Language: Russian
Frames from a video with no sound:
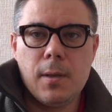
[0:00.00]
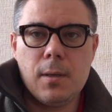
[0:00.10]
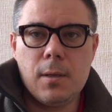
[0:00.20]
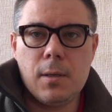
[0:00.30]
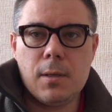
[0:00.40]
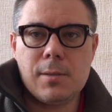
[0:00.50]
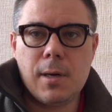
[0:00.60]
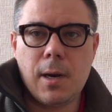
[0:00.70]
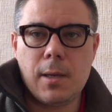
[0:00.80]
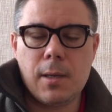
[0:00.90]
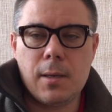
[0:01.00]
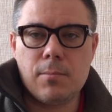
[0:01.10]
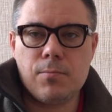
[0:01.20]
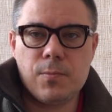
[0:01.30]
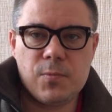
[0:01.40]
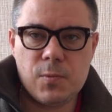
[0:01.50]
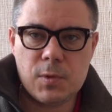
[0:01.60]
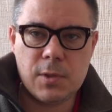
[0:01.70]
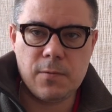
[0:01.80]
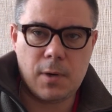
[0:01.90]
И если ранее
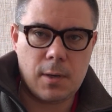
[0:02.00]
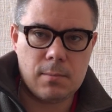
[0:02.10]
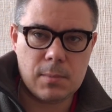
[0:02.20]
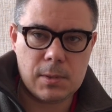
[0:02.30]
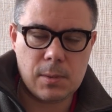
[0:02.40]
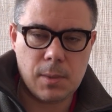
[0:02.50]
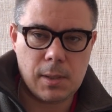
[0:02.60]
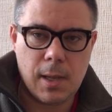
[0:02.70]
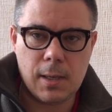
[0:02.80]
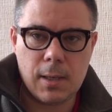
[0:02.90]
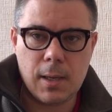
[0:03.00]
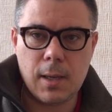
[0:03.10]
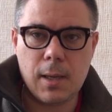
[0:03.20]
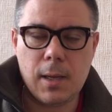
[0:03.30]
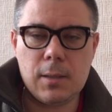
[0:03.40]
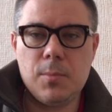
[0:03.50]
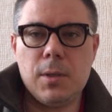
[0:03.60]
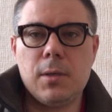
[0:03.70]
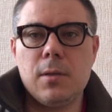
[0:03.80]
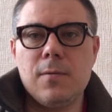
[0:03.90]
цифра замерла на
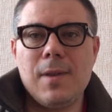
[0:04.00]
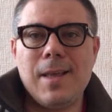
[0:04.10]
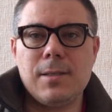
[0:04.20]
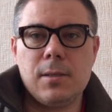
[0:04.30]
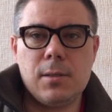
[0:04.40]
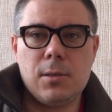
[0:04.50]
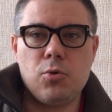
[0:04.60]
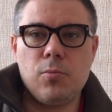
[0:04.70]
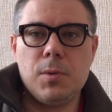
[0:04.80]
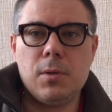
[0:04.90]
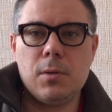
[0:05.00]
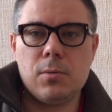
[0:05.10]
отметке 12 тысяч убитых,